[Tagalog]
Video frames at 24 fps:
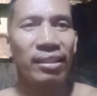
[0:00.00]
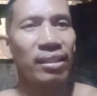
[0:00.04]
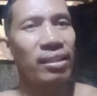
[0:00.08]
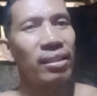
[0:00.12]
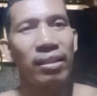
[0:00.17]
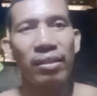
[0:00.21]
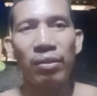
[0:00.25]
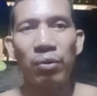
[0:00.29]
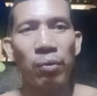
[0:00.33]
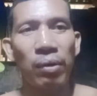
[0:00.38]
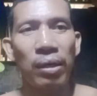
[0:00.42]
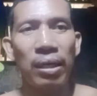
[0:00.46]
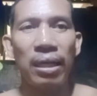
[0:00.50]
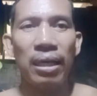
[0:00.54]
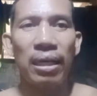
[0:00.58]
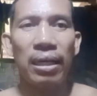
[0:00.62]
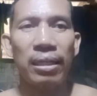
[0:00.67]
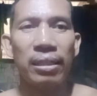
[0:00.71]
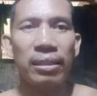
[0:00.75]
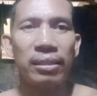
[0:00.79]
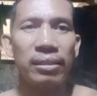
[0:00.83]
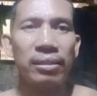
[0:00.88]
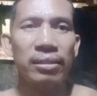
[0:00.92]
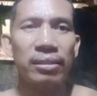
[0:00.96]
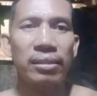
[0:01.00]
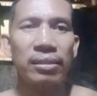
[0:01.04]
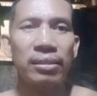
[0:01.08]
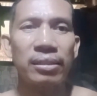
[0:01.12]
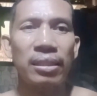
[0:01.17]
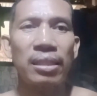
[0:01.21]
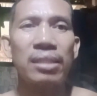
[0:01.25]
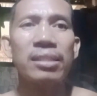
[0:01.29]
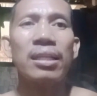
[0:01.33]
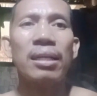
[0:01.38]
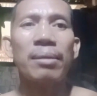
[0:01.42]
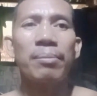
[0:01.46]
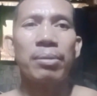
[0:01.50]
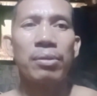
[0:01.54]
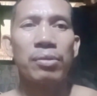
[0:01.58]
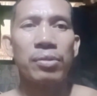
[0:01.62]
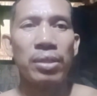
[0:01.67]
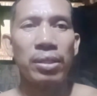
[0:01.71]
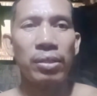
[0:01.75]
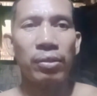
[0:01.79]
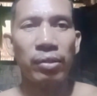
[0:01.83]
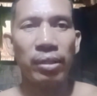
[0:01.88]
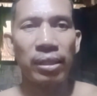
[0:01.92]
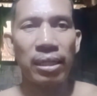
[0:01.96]
Wala. Sinasabi ko sa
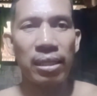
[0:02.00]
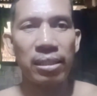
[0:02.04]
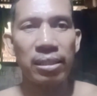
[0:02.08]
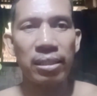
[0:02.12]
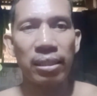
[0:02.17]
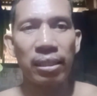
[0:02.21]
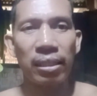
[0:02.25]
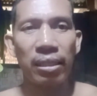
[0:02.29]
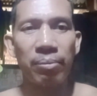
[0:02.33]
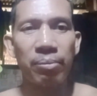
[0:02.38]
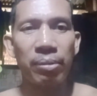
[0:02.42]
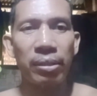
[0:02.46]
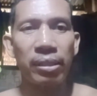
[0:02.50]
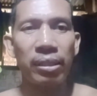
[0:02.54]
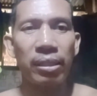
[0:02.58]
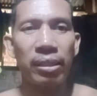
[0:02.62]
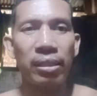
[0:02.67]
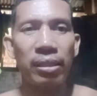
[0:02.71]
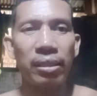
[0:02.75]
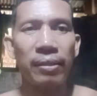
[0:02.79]
iyo, tigasin ng Cavite.